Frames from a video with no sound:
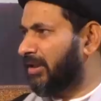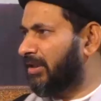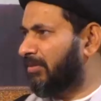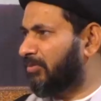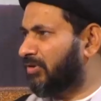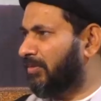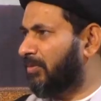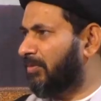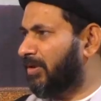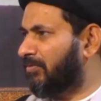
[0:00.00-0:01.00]
ज़्यादा
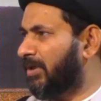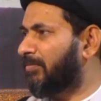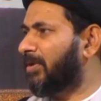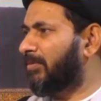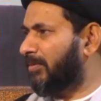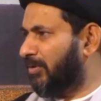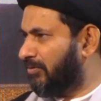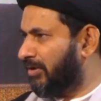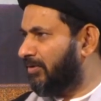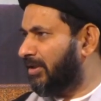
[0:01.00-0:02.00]
मुसबुल असबाब पर हमें
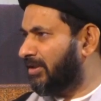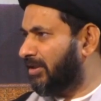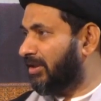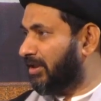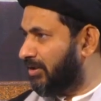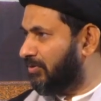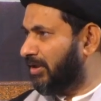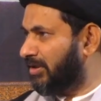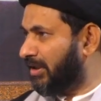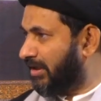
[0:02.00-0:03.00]
भरोसा होना चाहिए यकीन
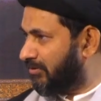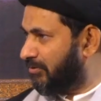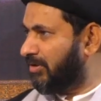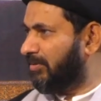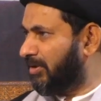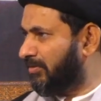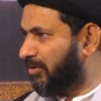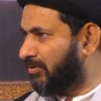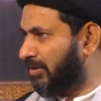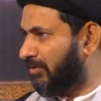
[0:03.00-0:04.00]
होना चाहिए असल उसी पर
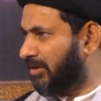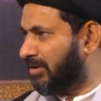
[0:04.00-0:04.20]
भरोसा होना